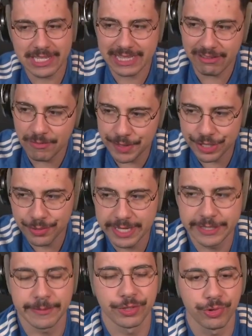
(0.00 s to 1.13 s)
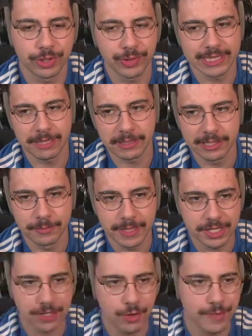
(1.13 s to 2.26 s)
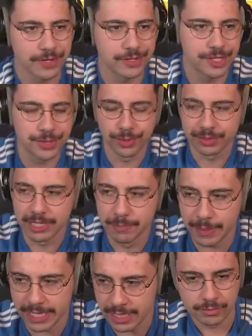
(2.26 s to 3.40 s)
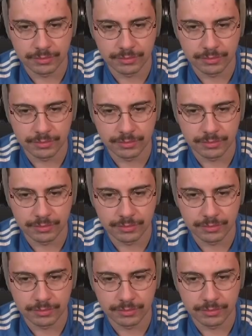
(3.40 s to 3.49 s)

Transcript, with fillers: já estava impedido antes, mas o Courtois tá trabalhando bem já no começo de jogo também.